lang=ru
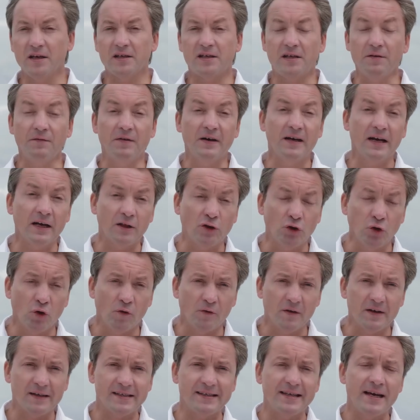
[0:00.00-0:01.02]
Если вы
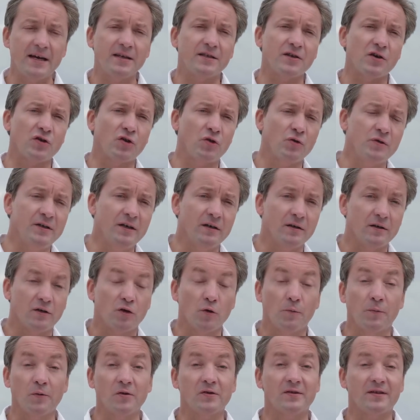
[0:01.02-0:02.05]
готовы и знаете, что делать,
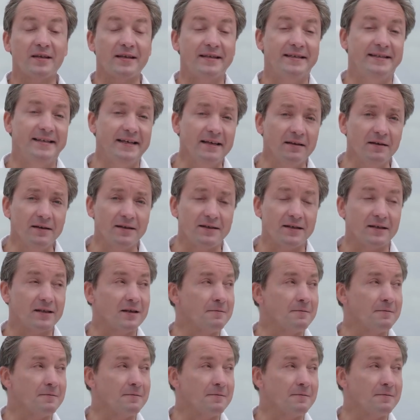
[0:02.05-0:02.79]
то просто делайте